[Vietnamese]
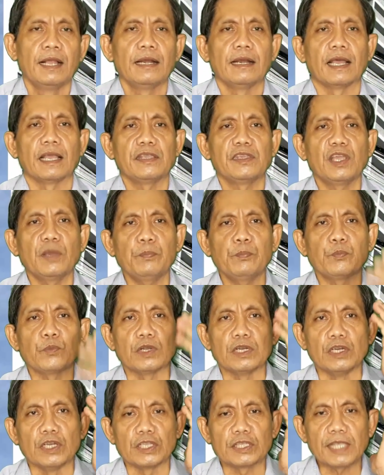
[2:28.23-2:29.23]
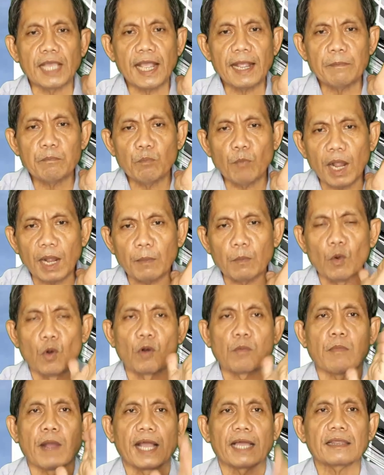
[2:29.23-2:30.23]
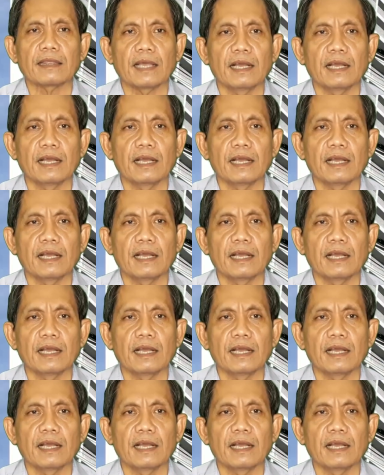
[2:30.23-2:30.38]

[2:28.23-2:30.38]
là giúp người ta bắt buộc bản